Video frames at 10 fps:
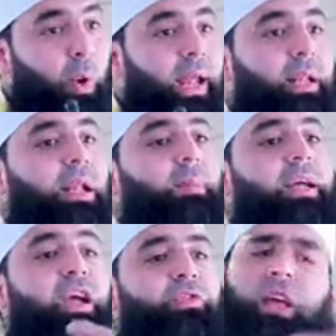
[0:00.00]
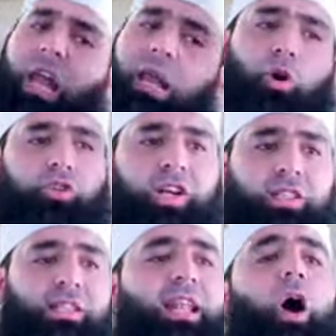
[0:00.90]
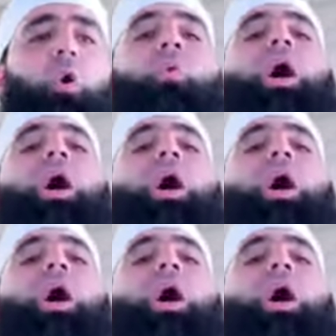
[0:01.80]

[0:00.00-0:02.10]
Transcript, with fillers: وانما يكفيك الموجز يلي